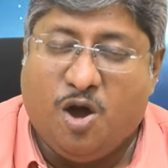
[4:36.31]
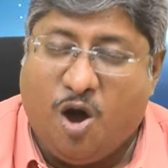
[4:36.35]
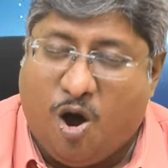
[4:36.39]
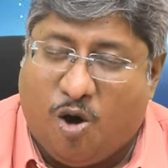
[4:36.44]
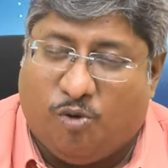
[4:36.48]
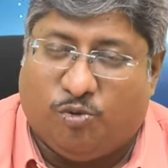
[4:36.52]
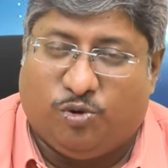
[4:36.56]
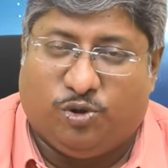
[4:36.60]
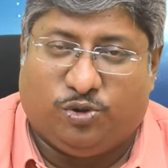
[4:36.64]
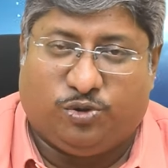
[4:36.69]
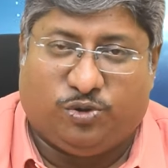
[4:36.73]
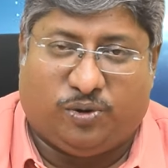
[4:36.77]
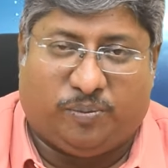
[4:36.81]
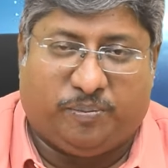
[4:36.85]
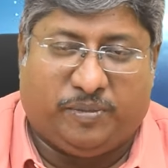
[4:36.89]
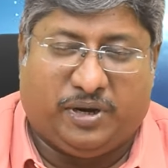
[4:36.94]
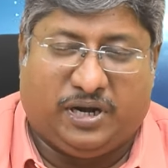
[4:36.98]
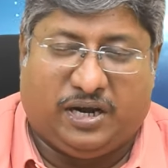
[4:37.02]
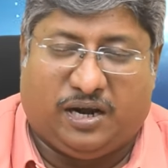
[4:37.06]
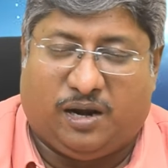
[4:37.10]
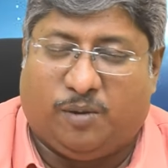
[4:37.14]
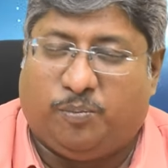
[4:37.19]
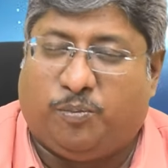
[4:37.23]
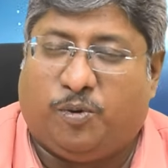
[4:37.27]
அவ்வளோ தூரம்
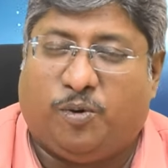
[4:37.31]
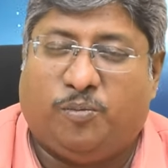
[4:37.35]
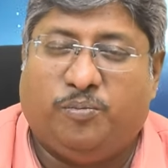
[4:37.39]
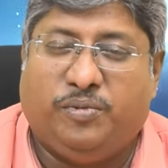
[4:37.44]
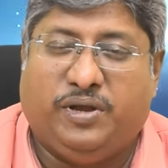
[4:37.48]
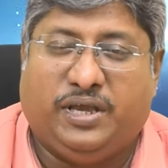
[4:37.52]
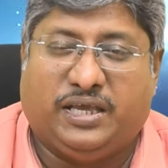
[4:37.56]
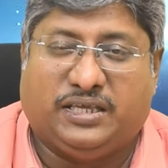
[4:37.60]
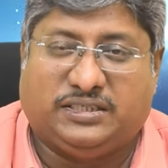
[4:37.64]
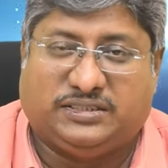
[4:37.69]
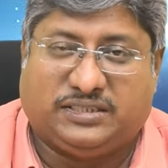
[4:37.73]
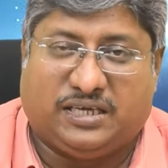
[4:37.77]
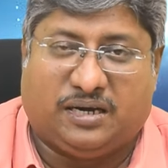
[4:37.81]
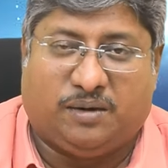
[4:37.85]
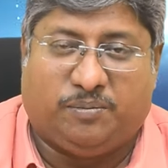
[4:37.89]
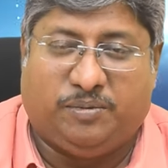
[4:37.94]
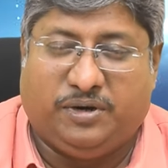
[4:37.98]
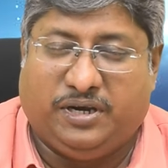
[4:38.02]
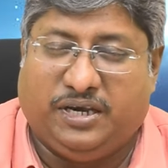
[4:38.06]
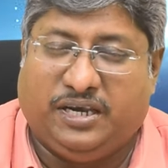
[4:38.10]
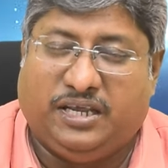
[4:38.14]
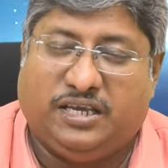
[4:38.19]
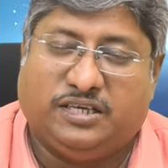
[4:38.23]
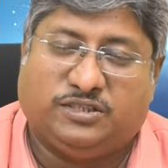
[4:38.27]
என்னால் போக முடியாது சார்
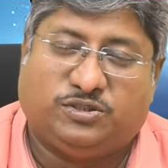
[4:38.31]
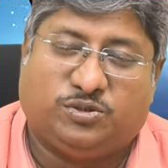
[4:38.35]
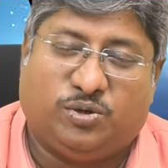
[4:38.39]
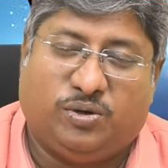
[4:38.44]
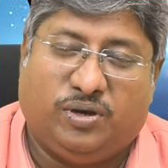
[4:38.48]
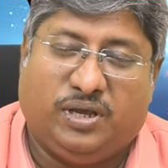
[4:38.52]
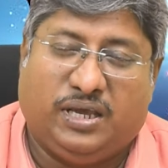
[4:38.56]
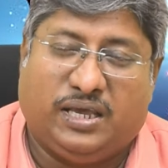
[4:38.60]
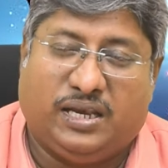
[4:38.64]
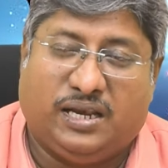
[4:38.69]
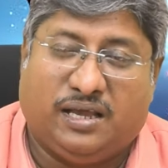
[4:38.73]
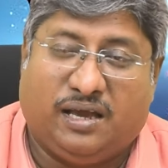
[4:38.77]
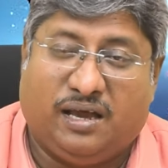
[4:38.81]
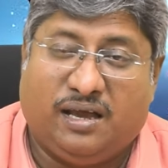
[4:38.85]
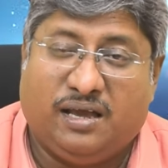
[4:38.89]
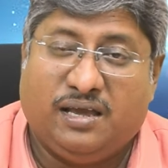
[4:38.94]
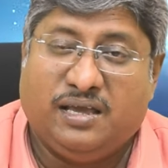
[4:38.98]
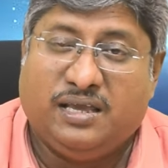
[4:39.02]
அப்படின்னு நீங்கள் சொன்னீங்கன்னா